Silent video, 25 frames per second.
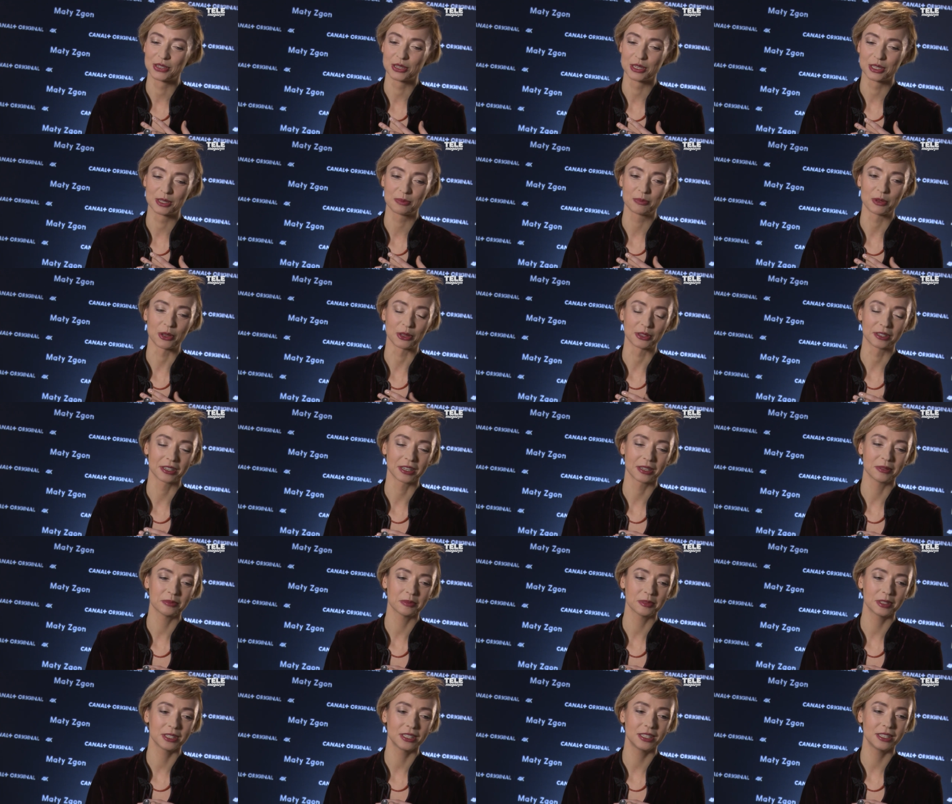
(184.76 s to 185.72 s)
czyli z
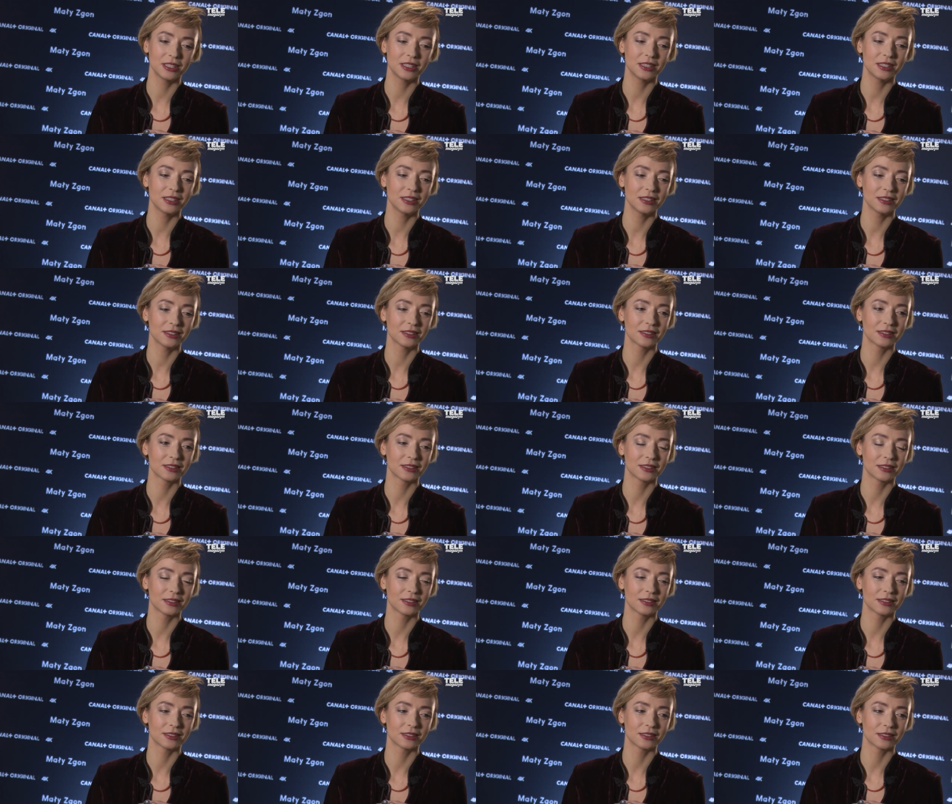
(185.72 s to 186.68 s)
Piotrem i
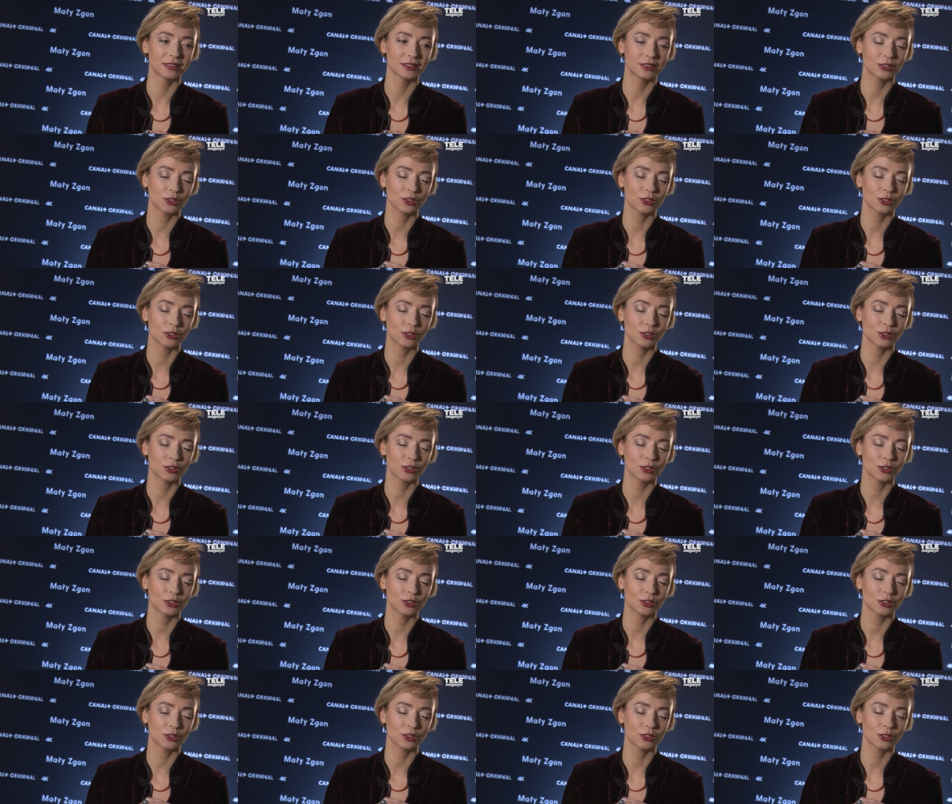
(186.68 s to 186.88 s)
y,